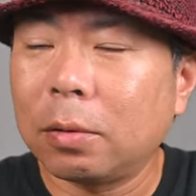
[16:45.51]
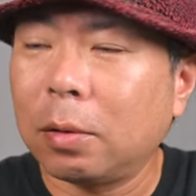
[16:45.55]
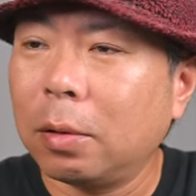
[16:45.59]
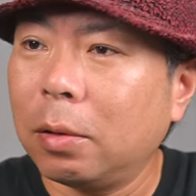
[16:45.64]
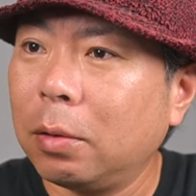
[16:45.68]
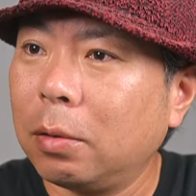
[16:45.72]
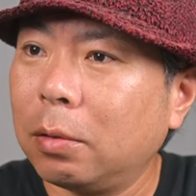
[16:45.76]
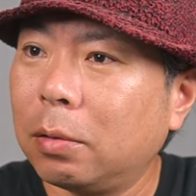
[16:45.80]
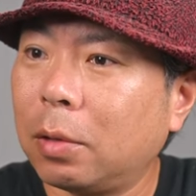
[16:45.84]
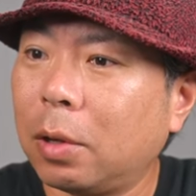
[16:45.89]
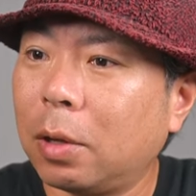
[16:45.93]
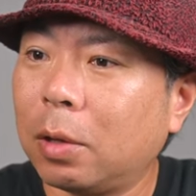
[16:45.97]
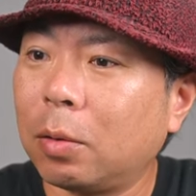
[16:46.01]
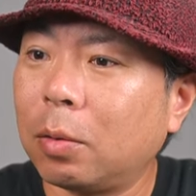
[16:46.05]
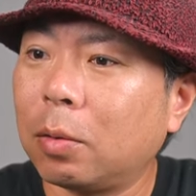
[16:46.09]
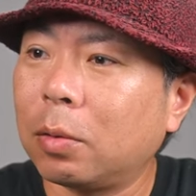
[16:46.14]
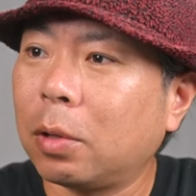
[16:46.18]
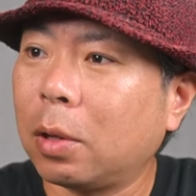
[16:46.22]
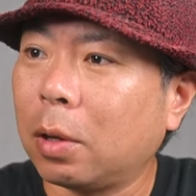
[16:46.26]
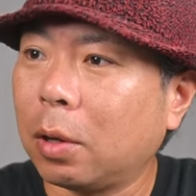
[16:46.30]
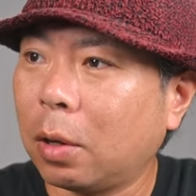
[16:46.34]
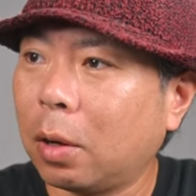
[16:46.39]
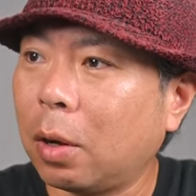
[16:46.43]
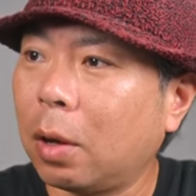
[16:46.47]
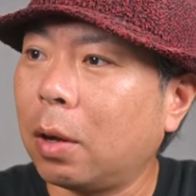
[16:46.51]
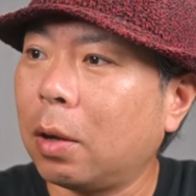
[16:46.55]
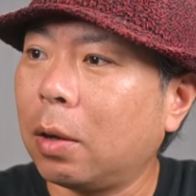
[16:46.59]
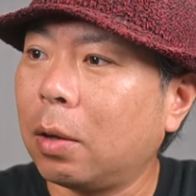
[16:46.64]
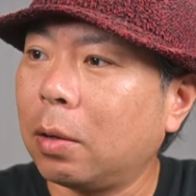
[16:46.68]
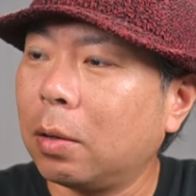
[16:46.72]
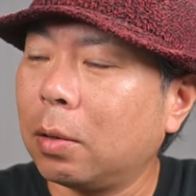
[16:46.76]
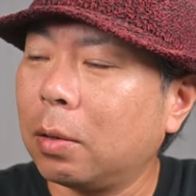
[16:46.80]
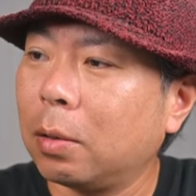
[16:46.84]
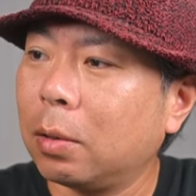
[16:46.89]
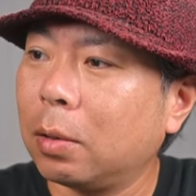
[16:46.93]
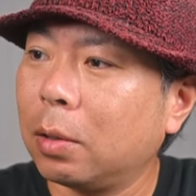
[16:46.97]
センサーの差
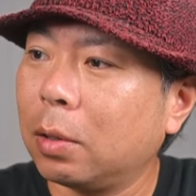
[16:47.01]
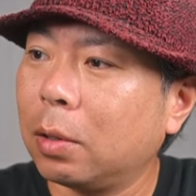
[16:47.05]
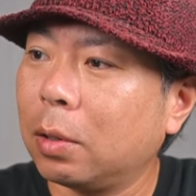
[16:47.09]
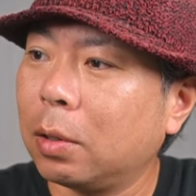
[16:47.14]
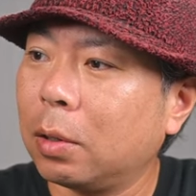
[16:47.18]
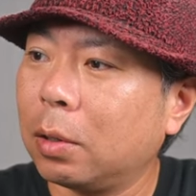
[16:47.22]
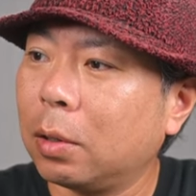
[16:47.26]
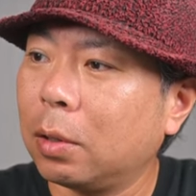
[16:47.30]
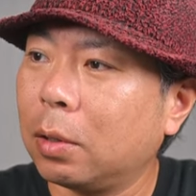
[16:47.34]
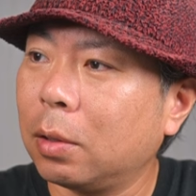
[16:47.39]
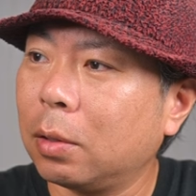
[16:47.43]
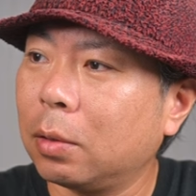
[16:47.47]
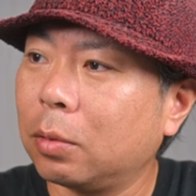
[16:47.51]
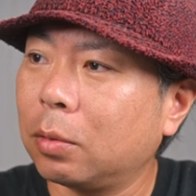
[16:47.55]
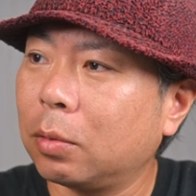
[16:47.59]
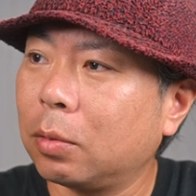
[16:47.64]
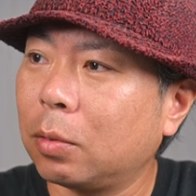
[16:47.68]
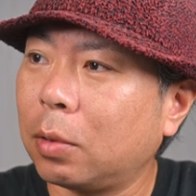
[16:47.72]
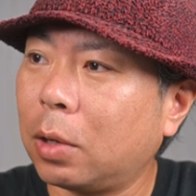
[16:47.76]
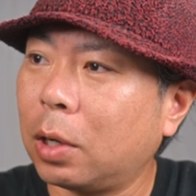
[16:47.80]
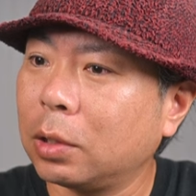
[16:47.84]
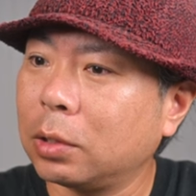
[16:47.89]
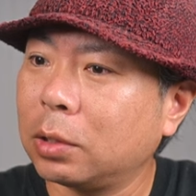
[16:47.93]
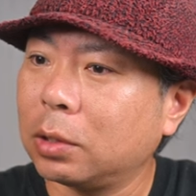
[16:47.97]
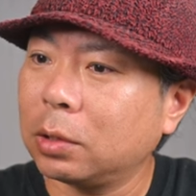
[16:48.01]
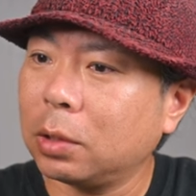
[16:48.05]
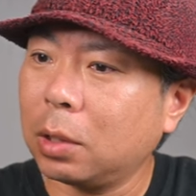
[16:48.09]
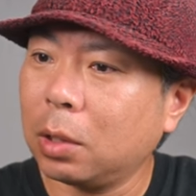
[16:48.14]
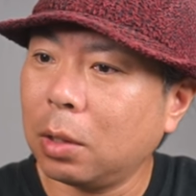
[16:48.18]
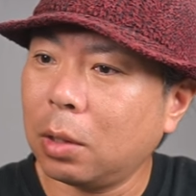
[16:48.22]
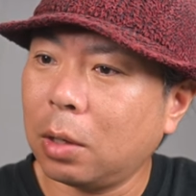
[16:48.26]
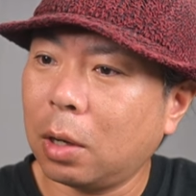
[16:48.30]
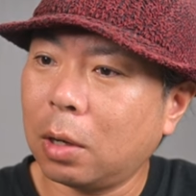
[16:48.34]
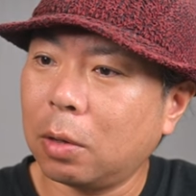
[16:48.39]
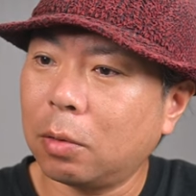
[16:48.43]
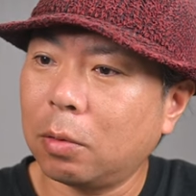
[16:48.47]
か。えー、っと、
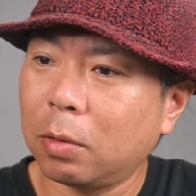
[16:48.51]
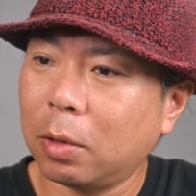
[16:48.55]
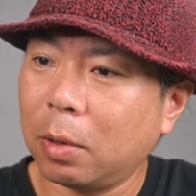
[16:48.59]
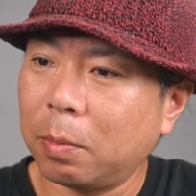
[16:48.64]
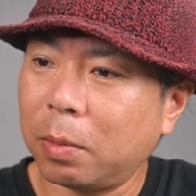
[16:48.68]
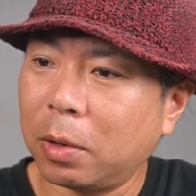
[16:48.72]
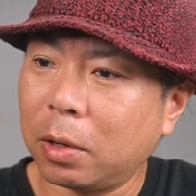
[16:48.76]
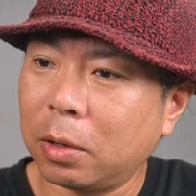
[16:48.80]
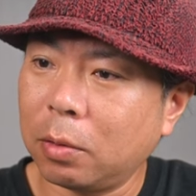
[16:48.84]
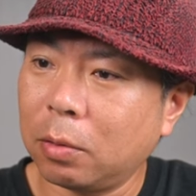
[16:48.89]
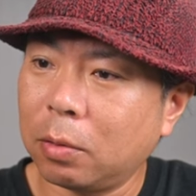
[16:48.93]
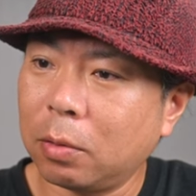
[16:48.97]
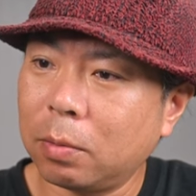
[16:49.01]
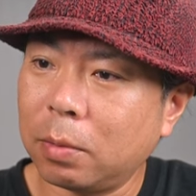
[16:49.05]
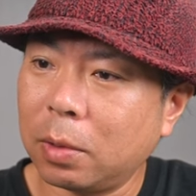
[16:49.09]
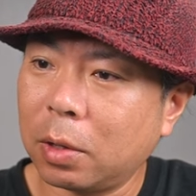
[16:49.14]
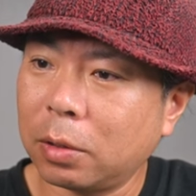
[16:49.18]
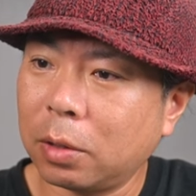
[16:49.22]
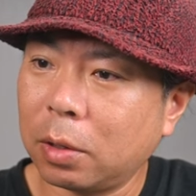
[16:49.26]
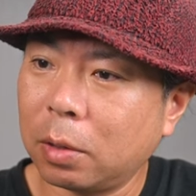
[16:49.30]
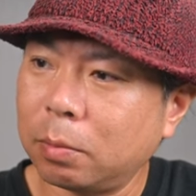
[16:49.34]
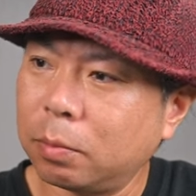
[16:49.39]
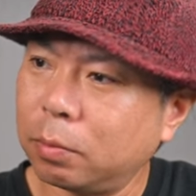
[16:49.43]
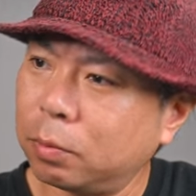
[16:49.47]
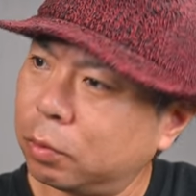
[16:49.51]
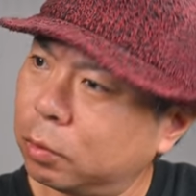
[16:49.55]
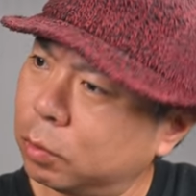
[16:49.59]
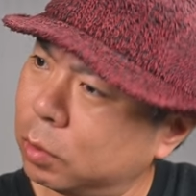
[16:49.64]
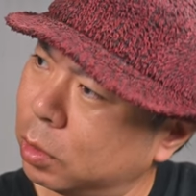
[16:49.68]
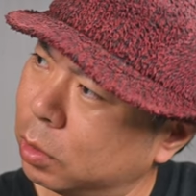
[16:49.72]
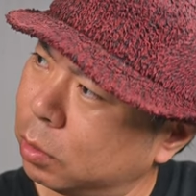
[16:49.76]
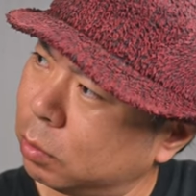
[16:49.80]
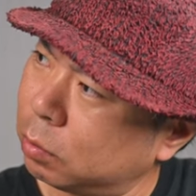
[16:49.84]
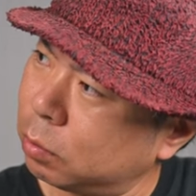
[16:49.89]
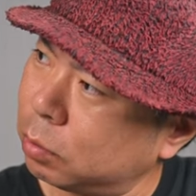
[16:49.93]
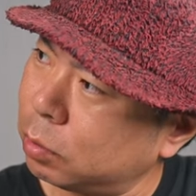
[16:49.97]
8K からのやっぱり
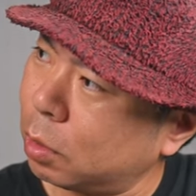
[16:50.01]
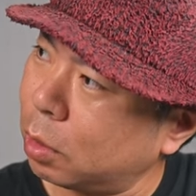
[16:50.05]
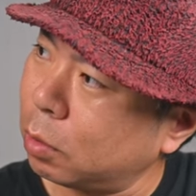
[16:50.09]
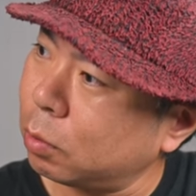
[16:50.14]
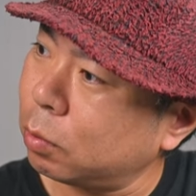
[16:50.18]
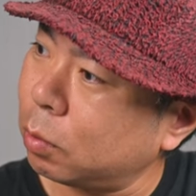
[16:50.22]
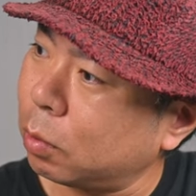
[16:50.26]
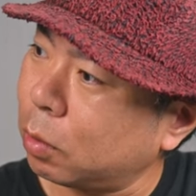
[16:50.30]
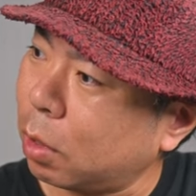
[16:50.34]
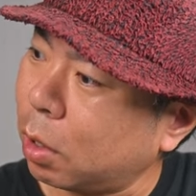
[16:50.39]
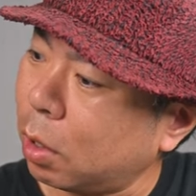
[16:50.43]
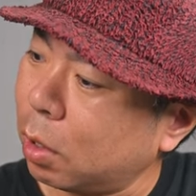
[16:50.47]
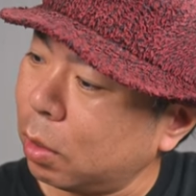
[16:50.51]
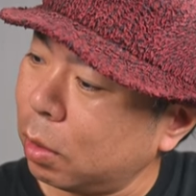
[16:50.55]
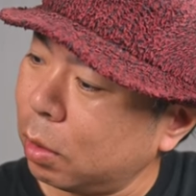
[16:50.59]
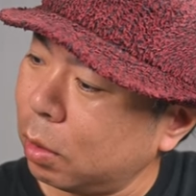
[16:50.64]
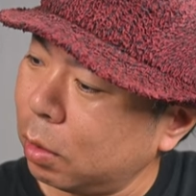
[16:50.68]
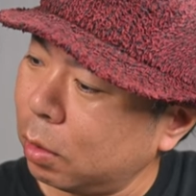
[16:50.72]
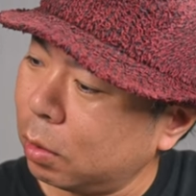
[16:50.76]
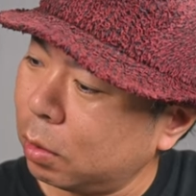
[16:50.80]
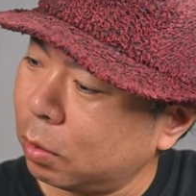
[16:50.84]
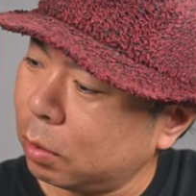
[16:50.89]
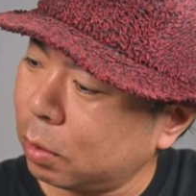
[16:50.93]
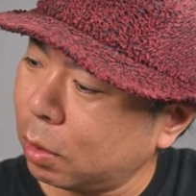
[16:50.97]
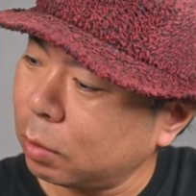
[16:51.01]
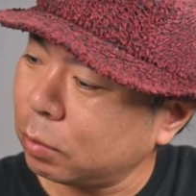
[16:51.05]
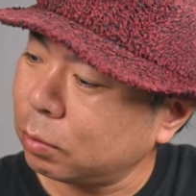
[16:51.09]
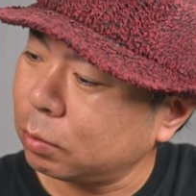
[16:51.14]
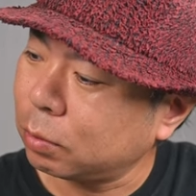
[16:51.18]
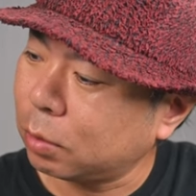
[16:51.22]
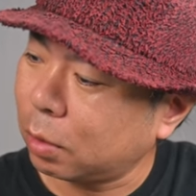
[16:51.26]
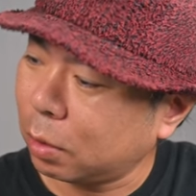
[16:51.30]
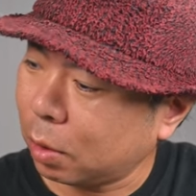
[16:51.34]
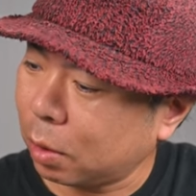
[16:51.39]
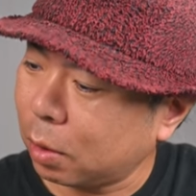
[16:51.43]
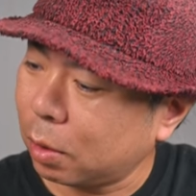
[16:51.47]
オーバーサンプリングになるのかなる
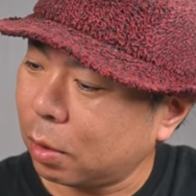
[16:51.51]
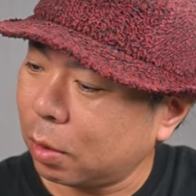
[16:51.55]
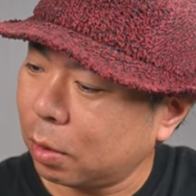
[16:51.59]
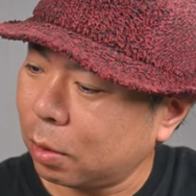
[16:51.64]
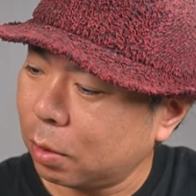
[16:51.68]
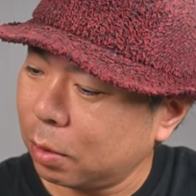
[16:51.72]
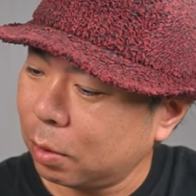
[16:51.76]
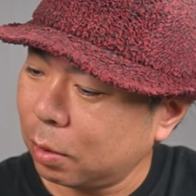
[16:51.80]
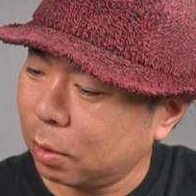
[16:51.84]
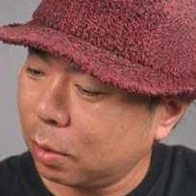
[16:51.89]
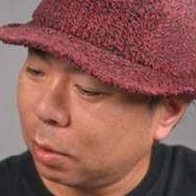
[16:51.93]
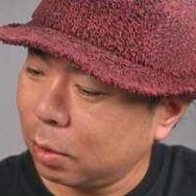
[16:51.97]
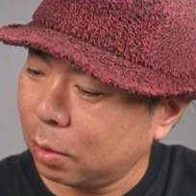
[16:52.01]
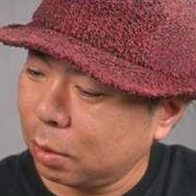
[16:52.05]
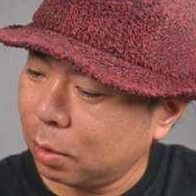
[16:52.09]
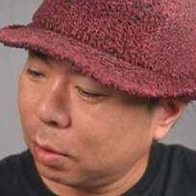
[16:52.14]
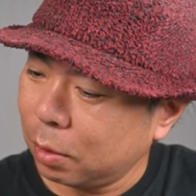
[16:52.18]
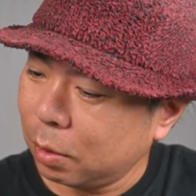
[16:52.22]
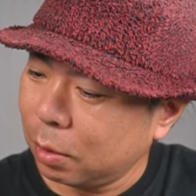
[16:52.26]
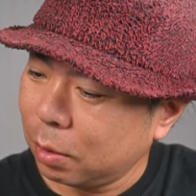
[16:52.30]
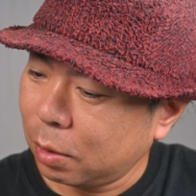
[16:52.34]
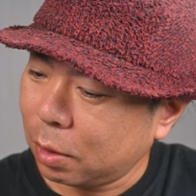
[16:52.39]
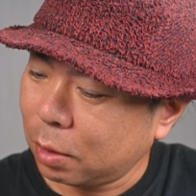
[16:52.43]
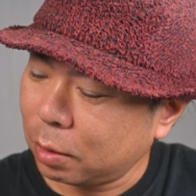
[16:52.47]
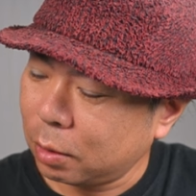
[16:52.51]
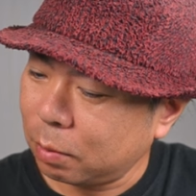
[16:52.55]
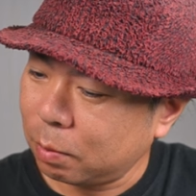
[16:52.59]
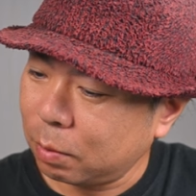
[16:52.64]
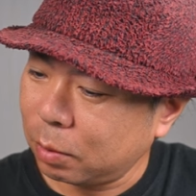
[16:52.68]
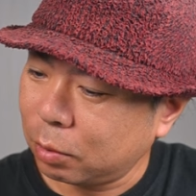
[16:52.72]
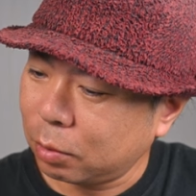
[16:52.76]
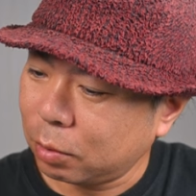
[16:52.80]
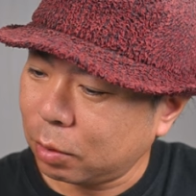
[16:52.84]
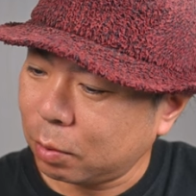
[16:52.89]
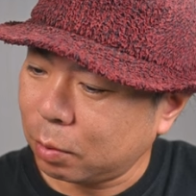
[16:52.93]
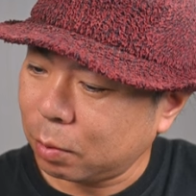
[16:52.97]
んかな ?8
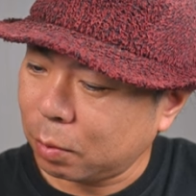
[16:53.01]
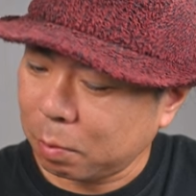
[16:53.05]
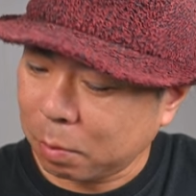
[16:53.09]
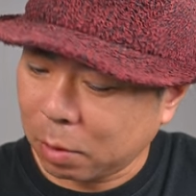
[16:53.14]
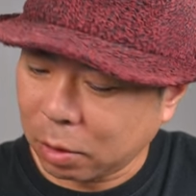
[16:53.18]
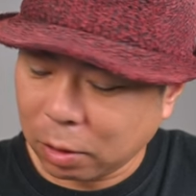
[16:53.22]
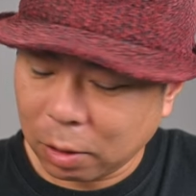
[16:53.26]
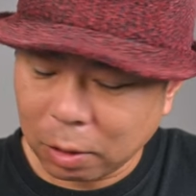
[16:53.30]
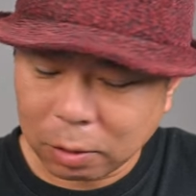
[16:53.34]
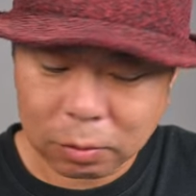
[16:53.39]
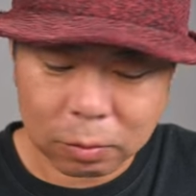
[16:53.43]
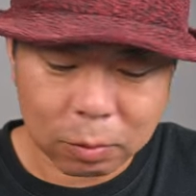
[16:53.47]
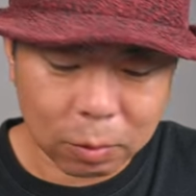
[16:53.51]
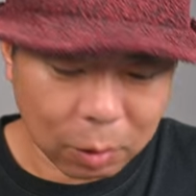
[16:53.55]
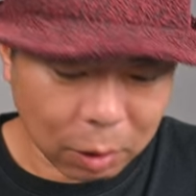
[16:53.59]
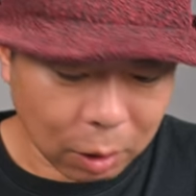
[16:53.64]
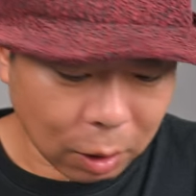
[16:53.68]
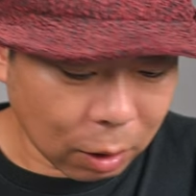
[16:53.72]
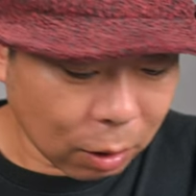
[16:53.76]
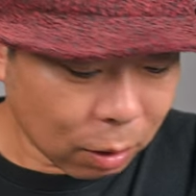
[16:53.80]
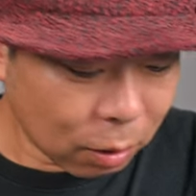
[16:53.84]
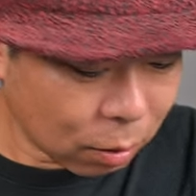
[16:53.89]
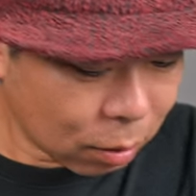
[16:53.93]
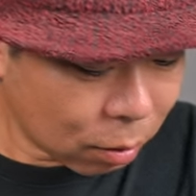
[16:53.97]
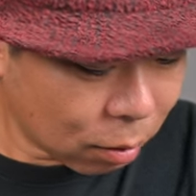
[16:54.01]
ビットでも。まあ、なるのか。